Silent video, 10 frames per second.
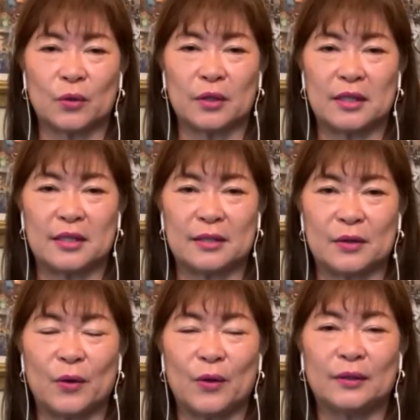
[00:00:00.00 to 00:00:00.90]
日
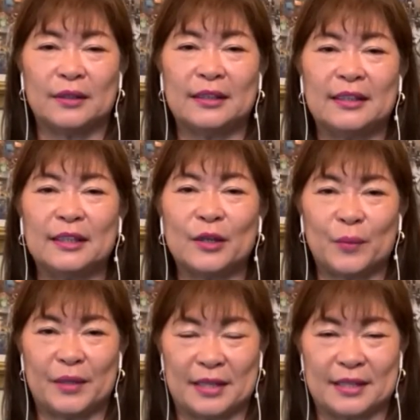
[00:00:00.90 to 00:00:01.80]
の日曜
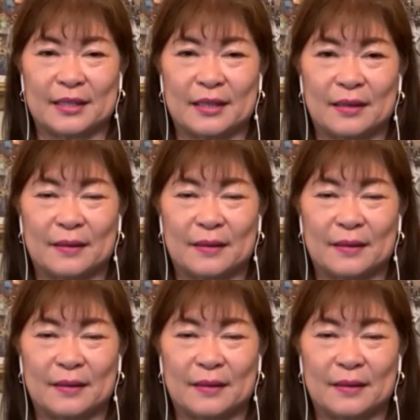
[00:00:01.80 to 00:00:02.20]
日です。